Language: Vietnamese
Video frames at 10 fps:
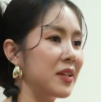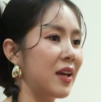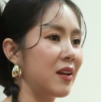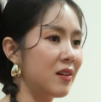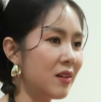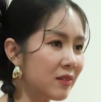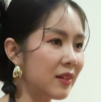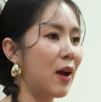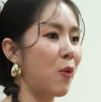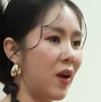lại rất
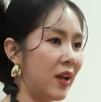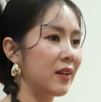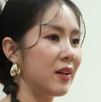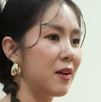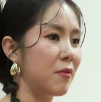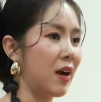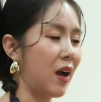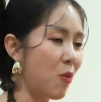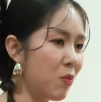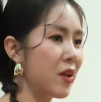là ngoan và
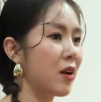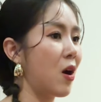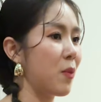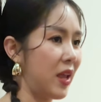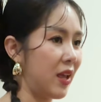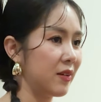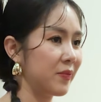không bao giờ đòi mẹ